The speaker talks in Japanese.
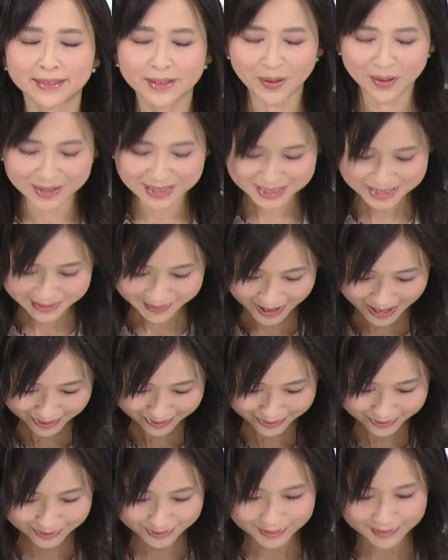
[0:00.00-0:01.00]
こんにちは
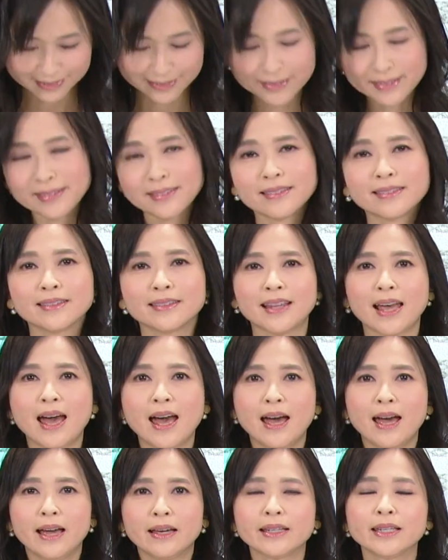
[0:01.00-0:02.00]

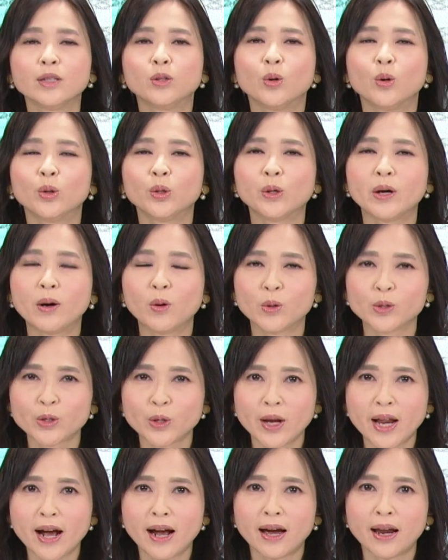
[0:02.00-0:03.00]
昨日の青
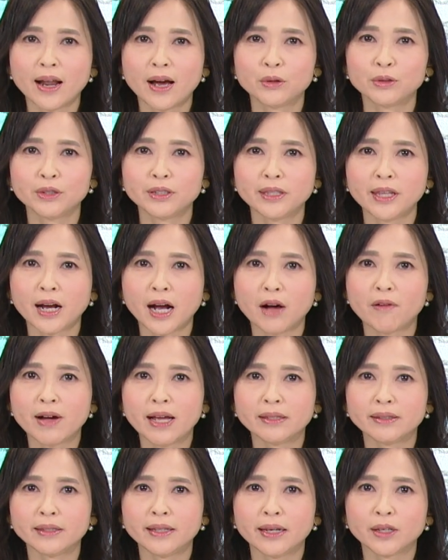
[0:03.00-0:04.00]
空から打って変
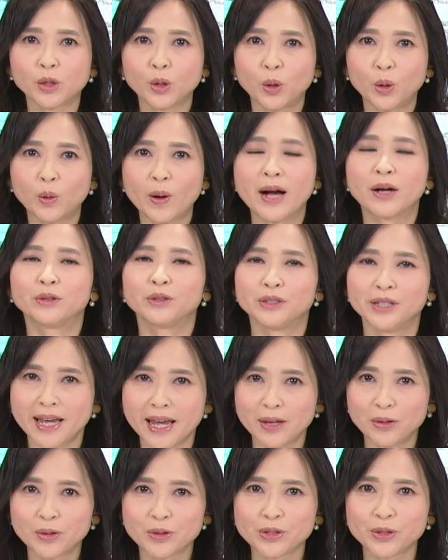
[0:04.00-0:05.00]
わって今日は
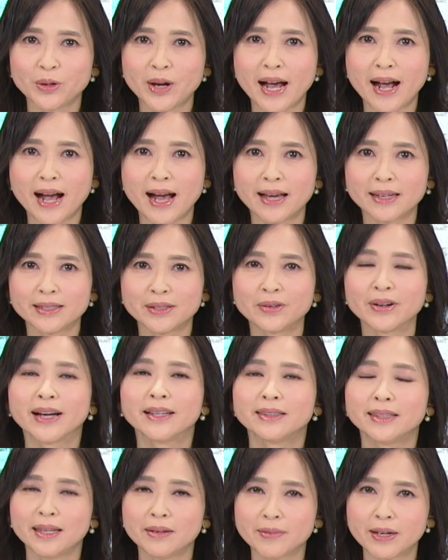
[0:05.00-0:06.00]
グレーの空が広
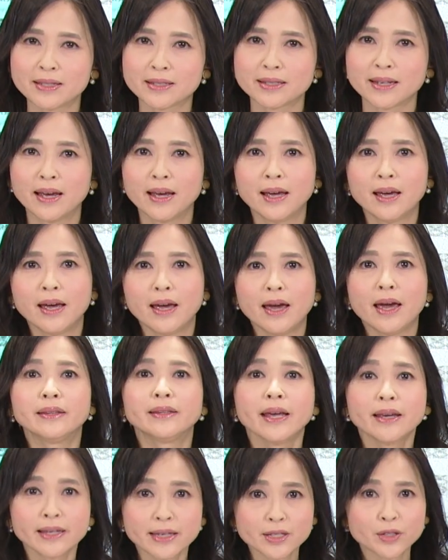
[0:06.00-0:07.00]
がっています
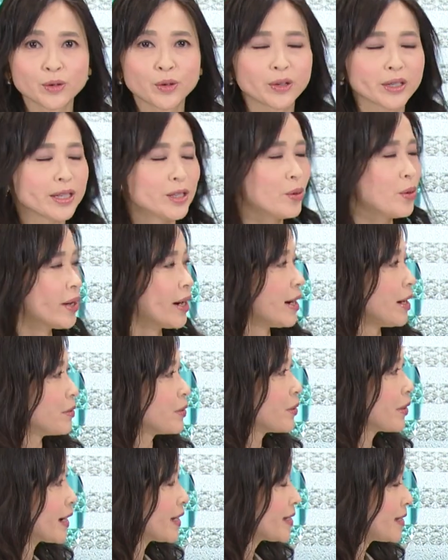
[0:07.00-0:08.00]
天気図を昨日から
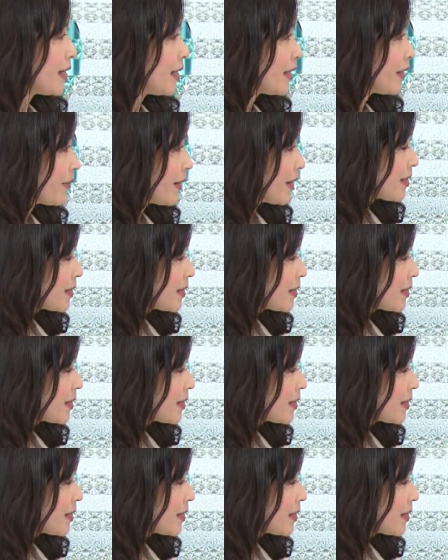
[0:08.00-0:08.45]
動かしていきま